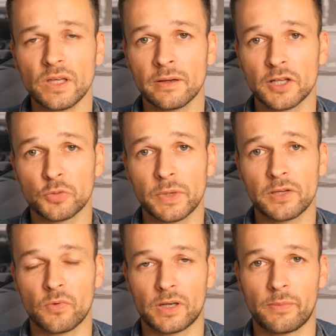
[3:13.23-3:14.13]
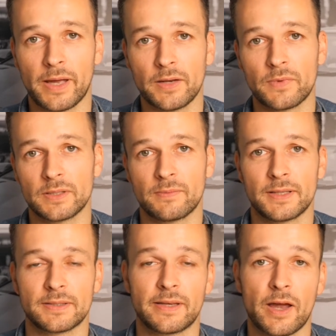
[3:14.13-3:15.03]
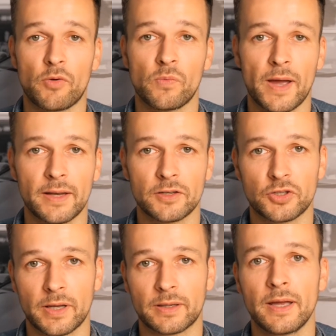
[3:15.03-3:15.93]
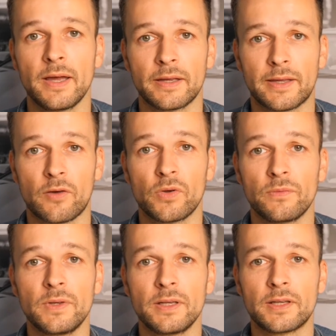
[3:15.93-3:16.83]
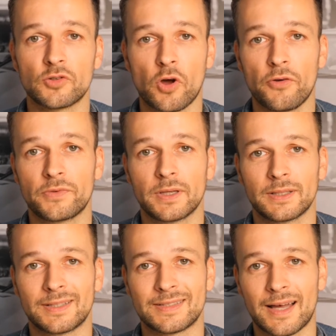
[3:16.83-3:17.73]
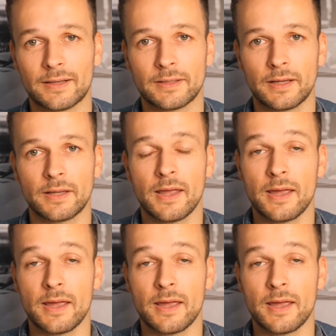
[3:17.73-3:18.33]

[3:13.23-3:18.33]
ein Sprichwort, aber etwas, was Gary Vaynerchuk, Gary V des Öfteren gesagt hat.